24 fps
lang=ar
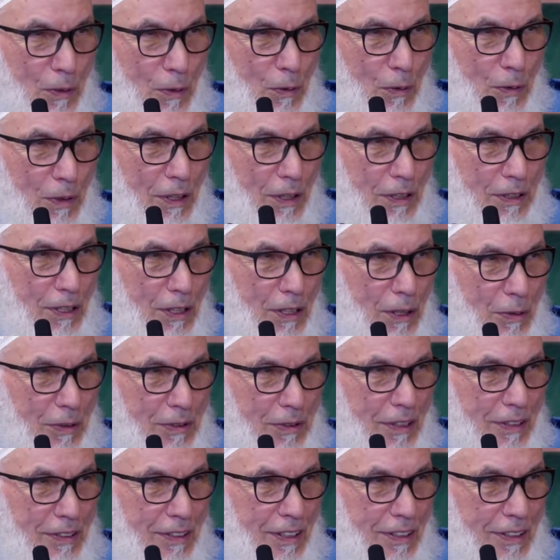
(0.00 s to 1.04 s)
والعداوة
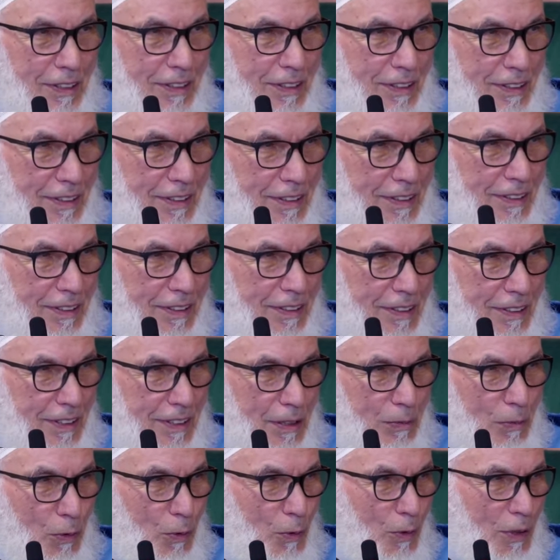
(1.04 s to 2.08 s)
تقتضي
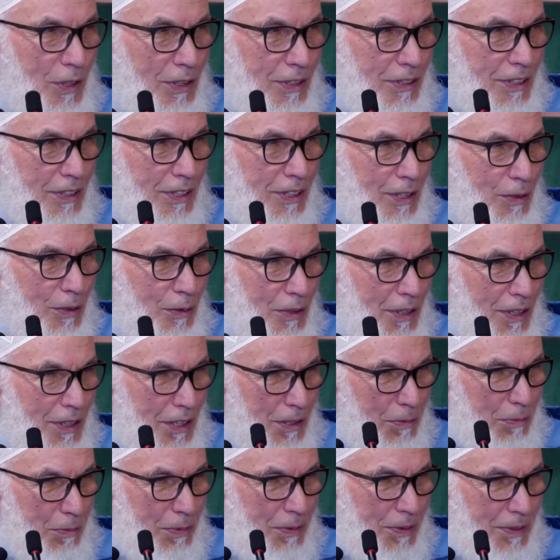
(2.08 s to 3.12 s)
المواجهة
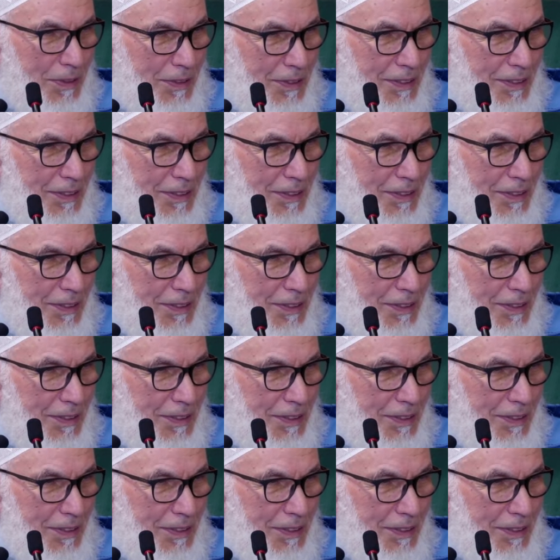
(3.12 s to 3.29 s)
والحرب